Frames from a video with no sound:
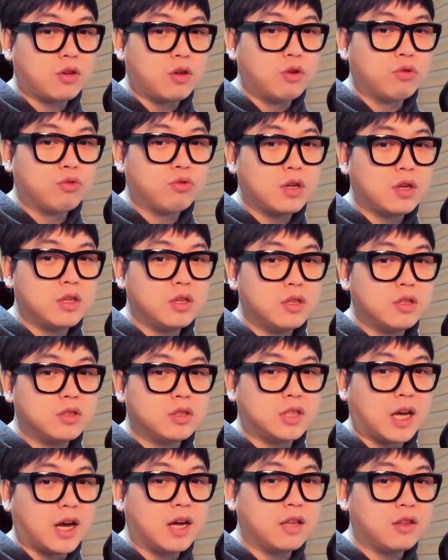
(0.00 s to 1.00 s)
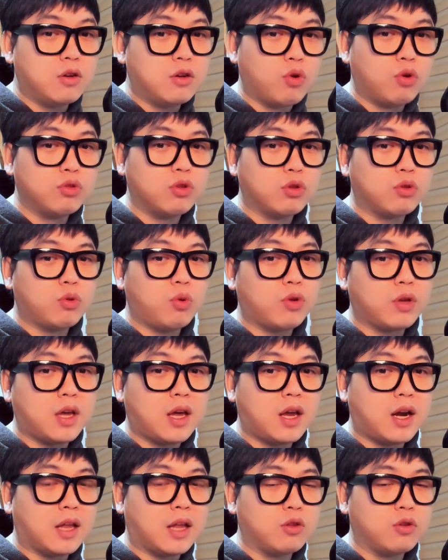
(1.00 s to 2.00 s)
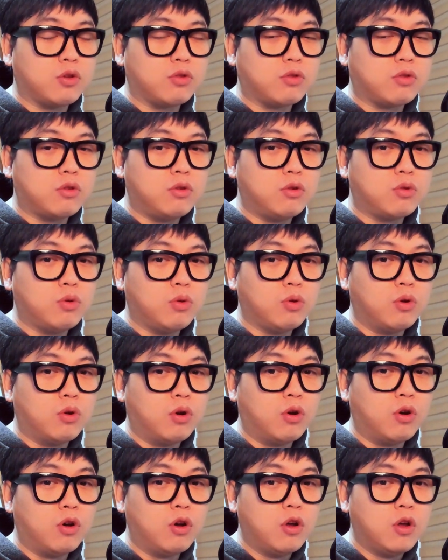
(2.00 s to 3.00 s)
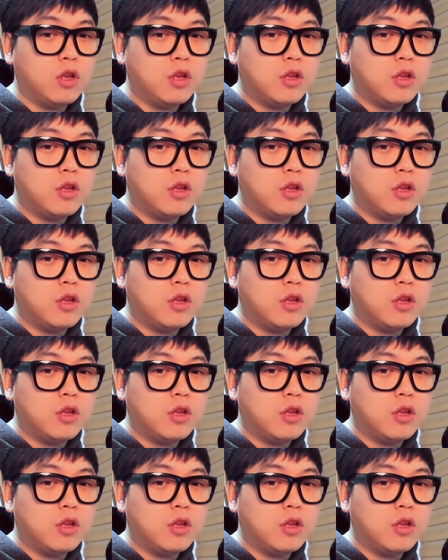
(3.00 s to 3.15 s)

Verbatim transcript: 결국에는 제가 들고 오는 통계라는 것들도